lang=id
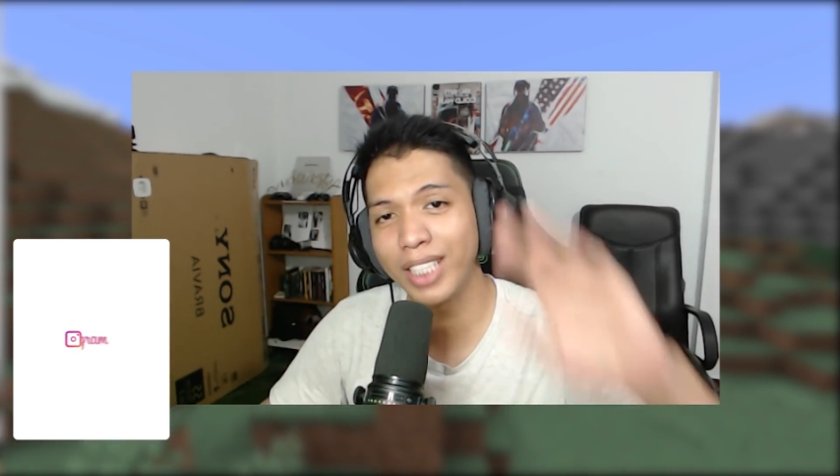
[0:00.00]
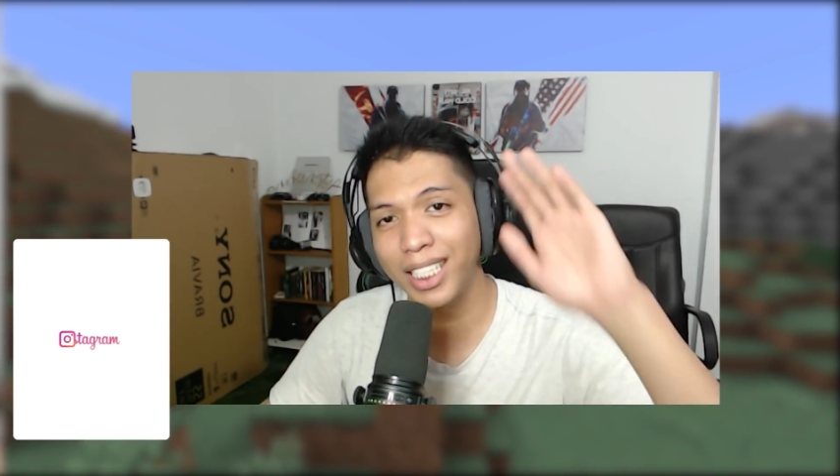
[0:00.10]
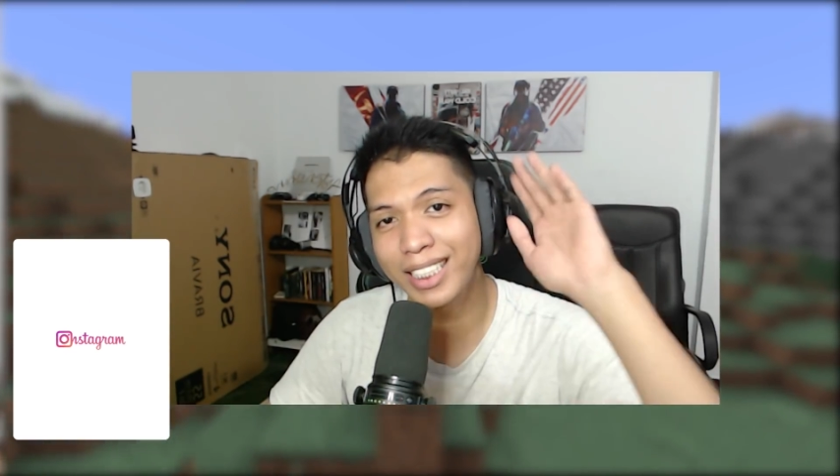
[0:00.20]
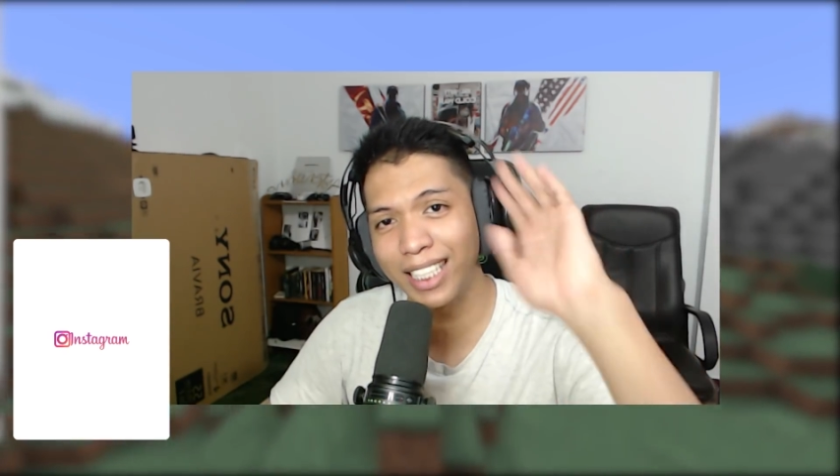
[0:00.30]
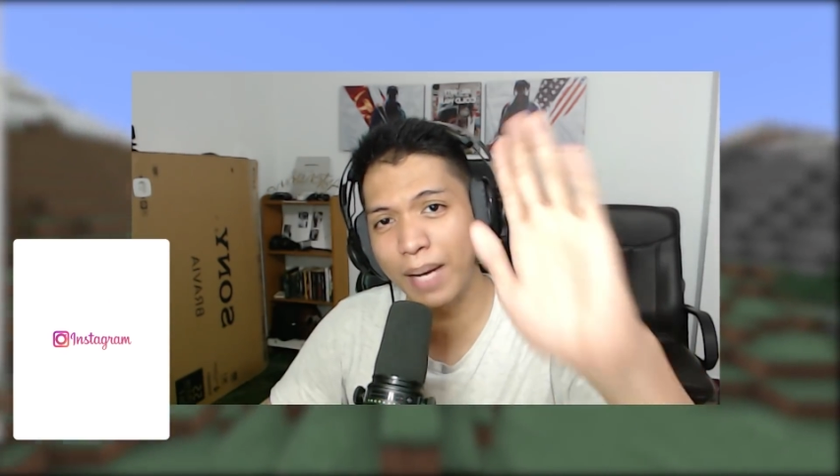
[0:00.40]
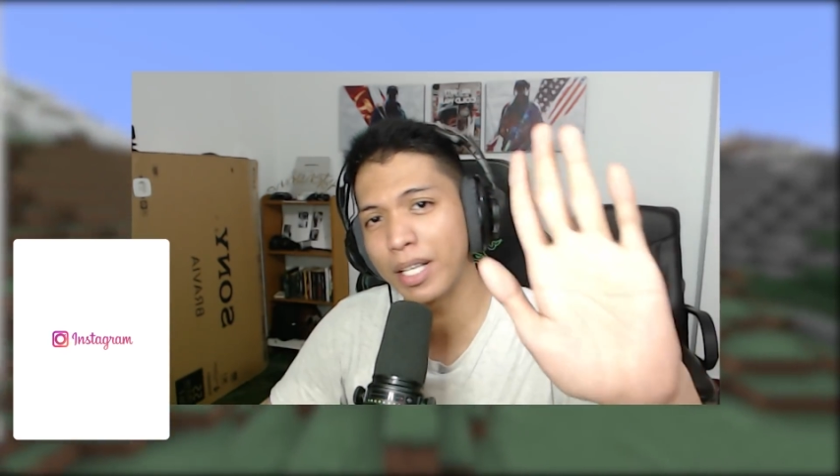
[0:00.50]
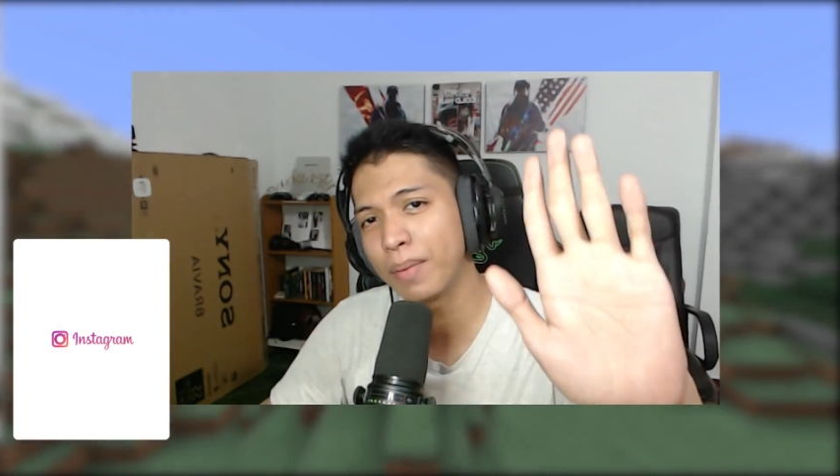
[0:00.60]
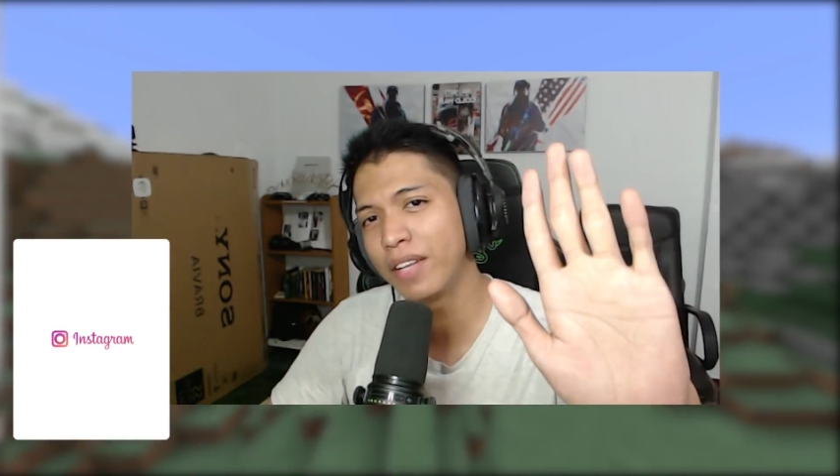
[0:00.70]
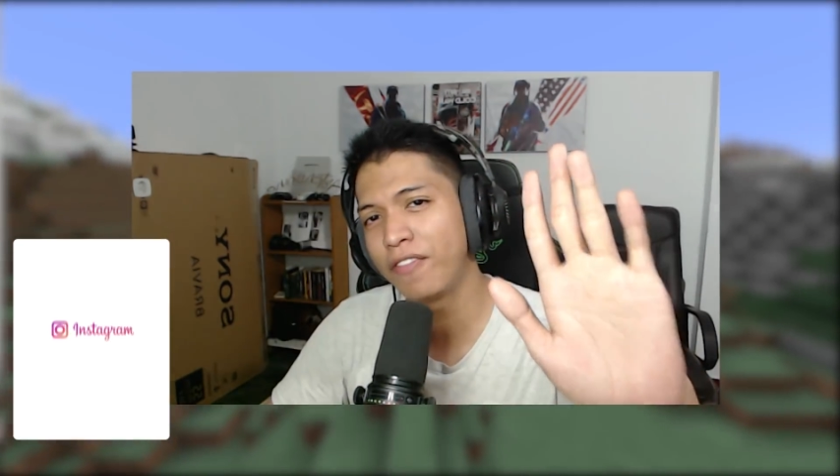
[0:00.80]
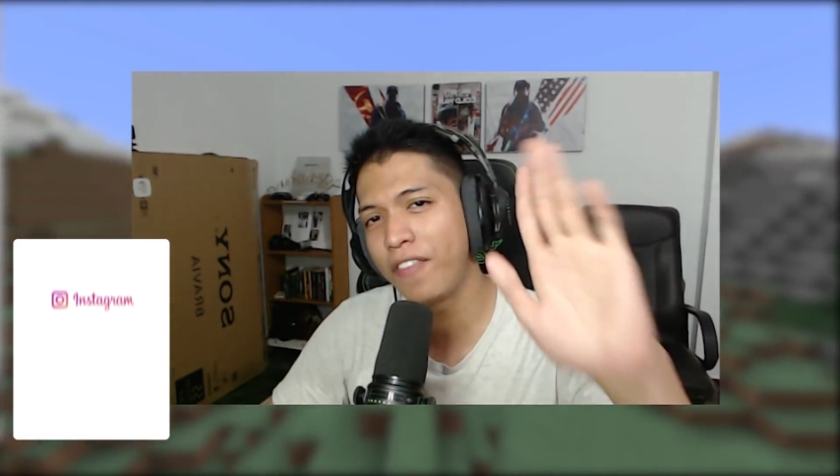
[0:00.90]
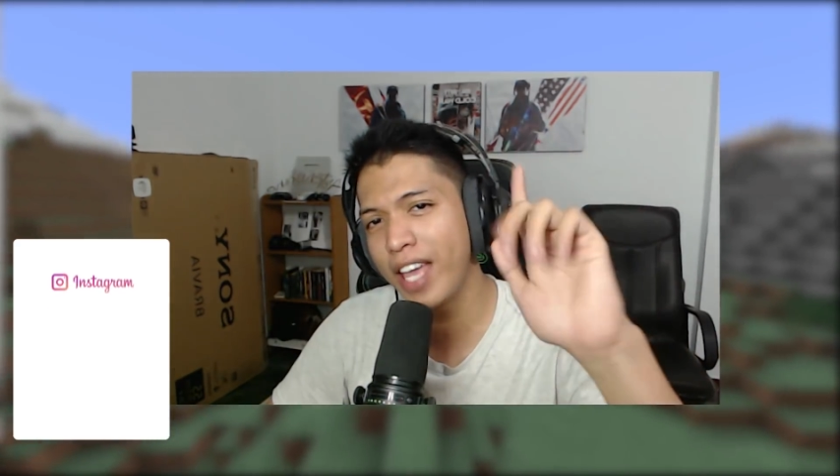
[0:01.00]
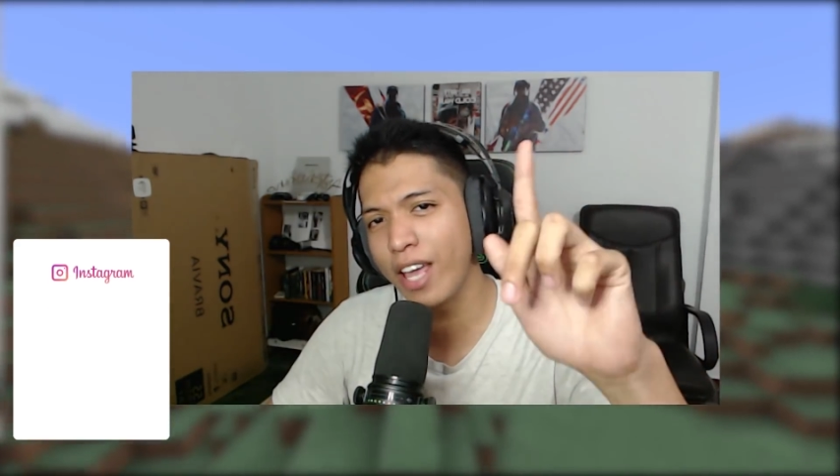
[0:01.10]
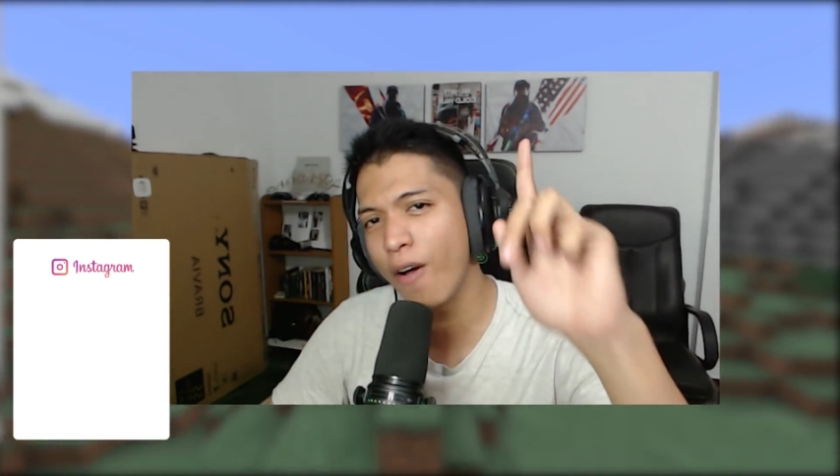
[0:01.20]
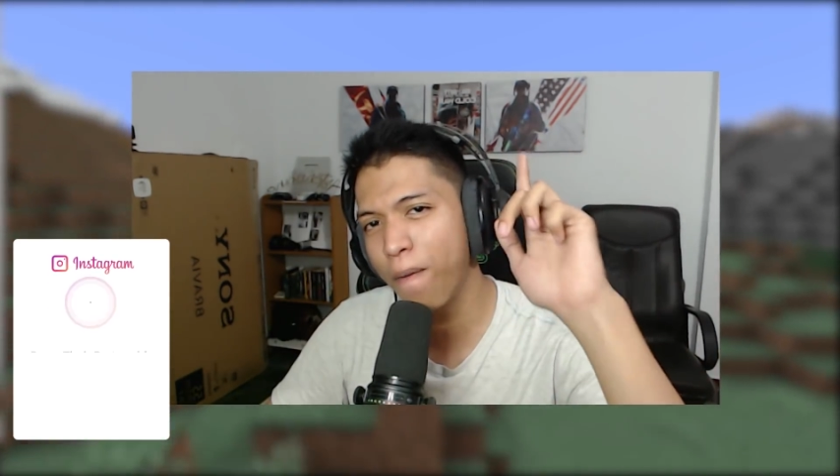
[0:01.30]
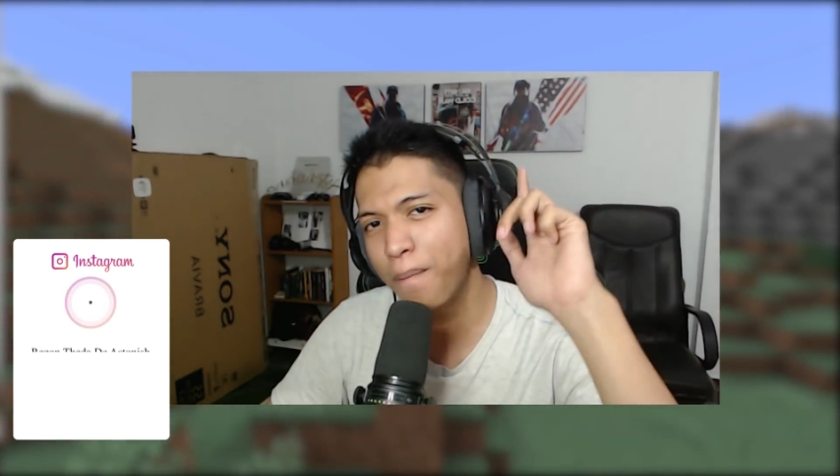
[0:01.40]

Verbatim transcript: Selamat datang kembali di video